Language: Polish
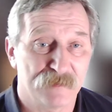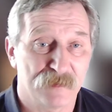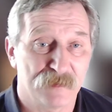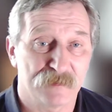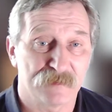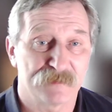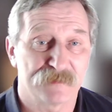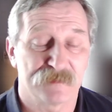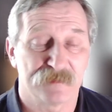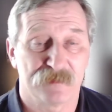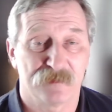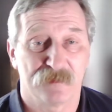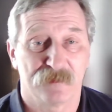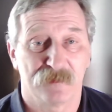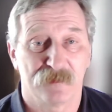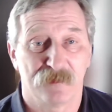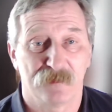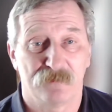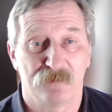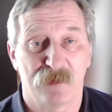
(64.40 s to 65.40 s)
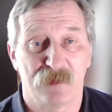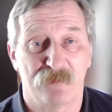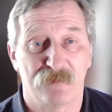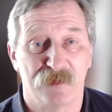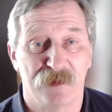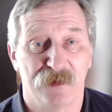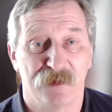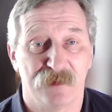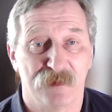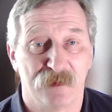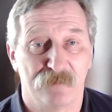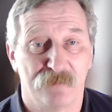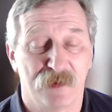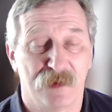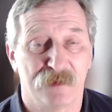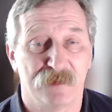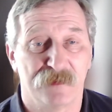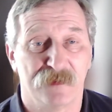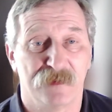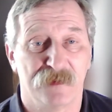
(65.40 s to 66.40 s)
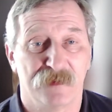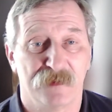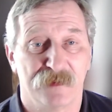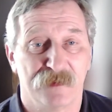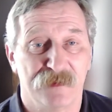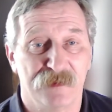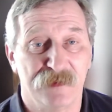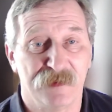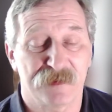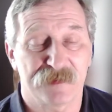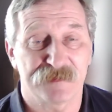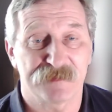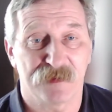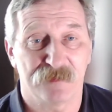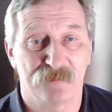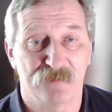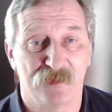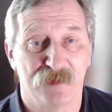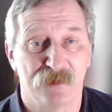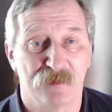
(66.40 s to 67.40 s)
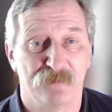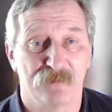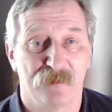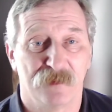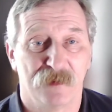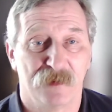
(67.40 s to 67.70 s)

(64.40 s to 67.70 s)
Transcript: w nos, mamy inne plany, nie chcemy.